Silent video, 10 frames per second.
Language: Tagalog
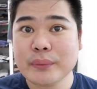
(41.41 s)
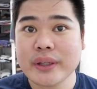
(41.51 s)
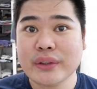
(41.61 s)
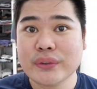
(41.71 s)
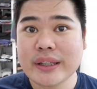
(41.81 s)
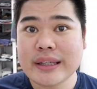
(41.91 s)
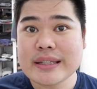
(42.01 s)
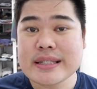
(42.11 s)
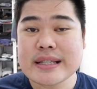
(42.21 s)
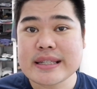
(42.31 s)
the way, today
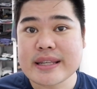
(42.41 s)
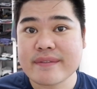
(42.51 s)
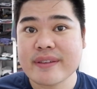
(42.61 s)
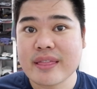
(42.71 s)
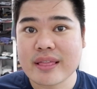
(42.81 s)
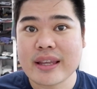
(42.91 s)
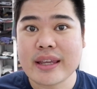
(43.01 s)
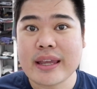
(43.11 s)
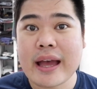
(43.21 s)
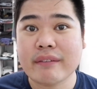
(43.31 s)
is the 7th
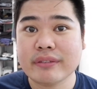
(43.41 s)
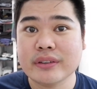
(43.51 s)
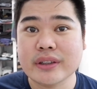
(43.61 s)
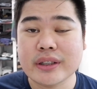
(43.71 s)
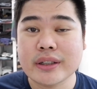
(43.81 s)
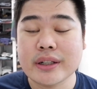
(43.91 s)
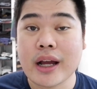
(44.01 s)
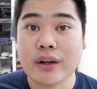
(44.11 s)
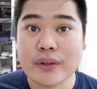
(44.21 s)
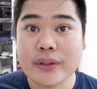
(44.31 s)
day after
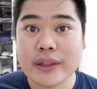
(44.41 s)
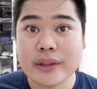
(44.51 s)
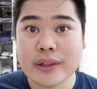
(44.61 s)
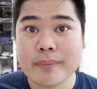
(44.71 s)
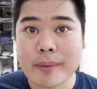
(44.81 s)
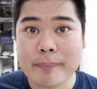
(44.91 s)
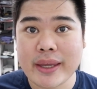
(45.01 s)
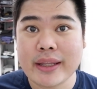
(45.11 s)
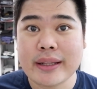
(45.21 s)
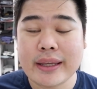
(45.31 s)
ako
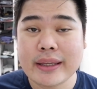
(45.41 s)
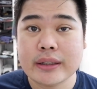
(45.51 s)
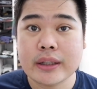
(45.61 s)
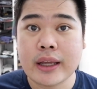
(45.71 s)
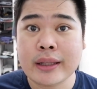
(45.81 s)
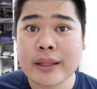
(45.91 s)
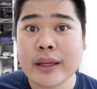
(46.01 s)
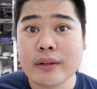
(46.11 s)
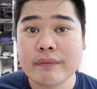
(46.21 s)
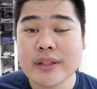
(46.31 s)
nag-dermapen and at the
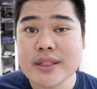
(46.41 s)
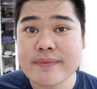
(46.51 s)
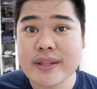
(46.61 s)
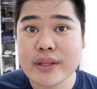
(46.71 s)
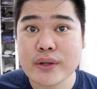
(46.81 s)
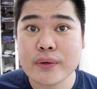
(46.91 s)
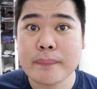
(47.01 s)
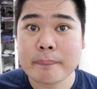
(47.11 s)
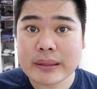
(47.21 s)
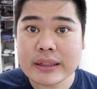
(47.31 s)
end of this
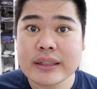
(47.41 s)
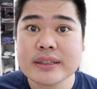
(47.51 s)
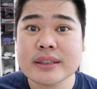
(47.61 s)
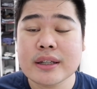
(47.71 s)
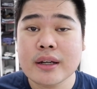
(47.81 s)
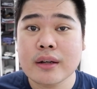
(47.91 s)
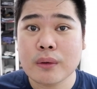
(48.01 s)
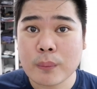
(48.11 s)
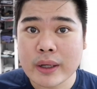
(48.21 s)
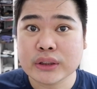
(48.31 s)
video, please
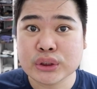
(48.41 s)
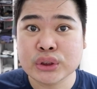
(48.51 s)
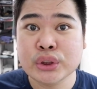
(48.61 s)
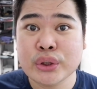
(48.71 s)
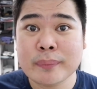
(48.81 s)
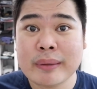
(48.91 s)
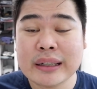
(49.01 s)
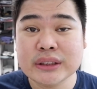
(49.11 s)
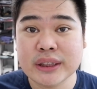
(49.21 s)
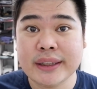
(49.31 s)
watch nyo yung
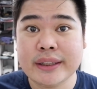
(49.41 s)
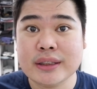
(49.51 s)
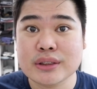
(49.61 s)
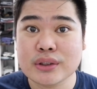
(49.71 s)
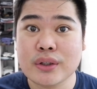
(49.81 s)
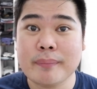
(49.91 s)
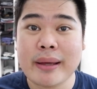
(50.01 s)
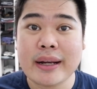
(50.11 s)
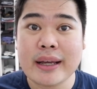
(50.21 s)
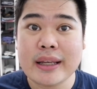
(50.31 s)
mga check-ins ko
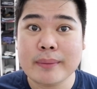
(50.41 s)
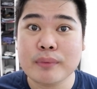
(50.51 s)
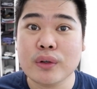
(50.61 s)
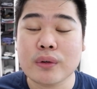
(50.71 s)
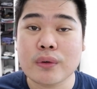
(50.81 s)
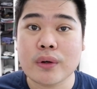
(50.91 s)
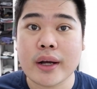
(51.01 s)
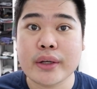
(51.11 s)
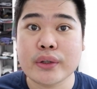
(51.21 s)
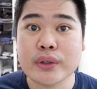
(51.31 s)
para alam nyo kung
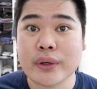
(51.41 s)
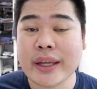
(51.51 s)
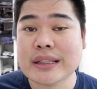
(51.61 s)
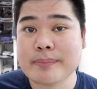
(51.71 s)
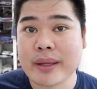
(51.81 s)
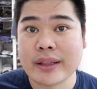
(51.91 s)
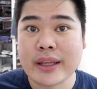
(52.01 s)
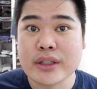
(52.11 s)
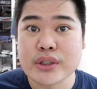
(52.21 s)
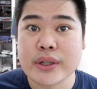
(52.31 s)
ano yung
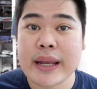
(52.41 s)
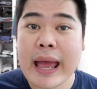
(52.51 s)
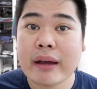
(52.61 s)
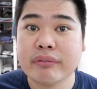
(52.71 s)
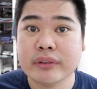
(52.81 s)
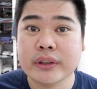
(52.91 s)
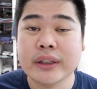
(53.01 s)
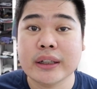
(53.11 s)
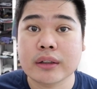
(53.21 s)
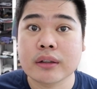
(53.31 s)
expectation
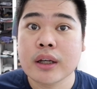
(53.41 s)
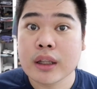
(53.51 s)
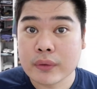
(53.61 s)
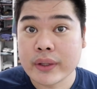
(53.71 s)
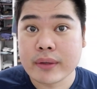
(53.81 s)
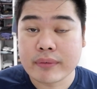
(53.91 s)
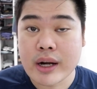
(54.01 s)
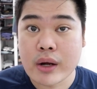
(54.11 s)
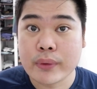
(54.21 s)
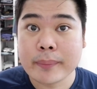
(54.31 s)
after ng
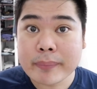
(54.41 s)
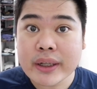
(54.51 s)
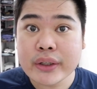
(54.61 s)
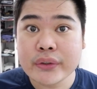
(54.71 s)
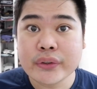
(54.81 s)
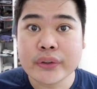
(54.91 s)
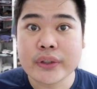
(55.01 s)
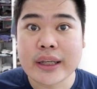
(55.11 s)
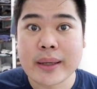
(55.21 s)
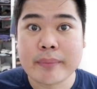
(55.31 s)
24-hour period
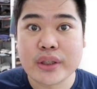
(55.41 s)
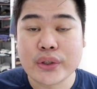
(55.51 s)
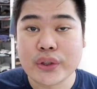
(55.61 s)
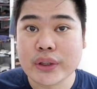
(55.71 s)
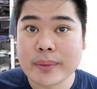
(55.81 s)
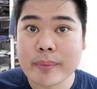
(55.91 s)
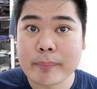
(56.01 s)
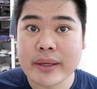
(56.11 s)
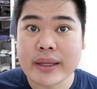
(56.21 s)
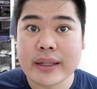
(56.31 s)
nung ginamit nyo yung
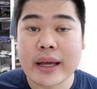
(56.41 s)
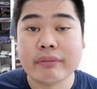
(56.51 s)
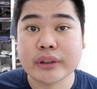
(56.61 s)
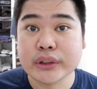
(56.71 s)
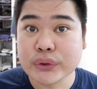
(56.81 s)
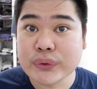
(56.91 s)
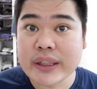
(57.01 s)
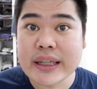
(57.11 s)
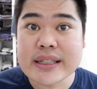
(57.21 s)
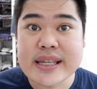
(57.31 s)
dermapen after 2
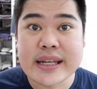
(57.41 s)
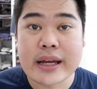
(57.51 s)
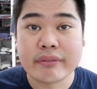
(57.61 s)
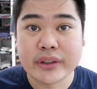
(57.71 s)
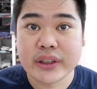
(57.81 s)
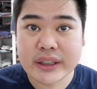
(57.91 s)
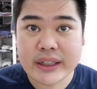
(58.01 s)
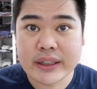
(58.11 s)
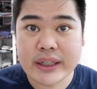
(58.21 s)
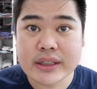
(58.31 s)
days and after 3
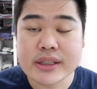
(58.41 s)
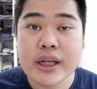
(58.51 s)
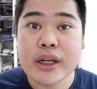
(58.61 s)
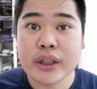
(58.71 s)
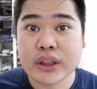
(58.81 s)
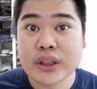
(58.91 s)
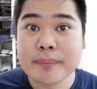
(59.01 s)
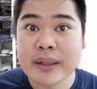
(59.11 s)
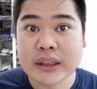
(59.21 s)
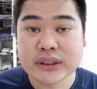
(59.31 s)
days. Yun
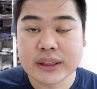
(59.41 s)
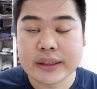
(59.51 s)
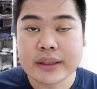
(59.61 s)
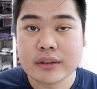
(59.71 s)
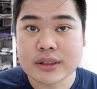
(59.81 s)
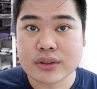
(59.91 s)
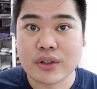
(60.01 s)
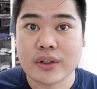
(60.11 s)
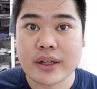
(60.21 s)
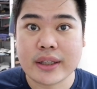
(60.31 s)
yung mga check-ins
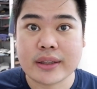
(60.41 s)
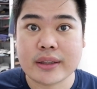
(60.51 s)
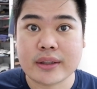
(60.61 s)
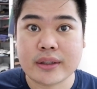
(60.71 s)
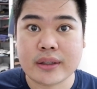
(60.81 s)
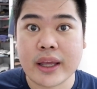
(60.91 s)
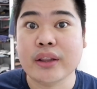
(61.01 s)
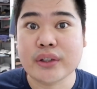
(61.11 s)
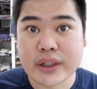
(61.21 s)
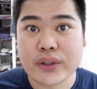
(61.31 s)
ko at
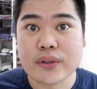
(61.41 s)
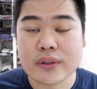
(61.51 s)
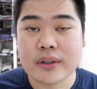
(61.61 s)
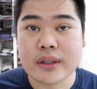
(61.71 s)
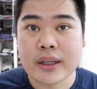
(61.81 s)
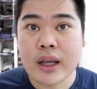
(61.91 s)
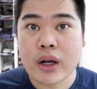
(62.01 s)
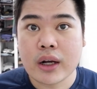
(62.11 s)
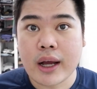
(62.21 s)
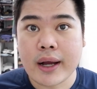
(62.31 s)
eto na yung
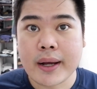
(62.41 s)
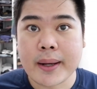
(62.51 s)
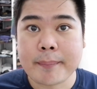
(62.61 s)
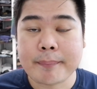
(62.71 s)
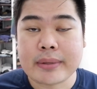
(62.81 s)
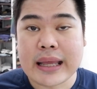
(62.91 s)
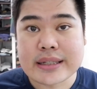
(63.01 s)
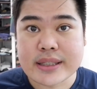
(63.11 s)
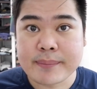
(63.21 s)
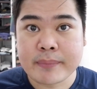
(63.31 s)
um,
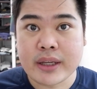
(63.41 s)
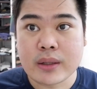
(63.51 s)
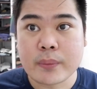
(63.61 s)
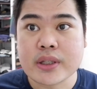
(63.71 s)
last update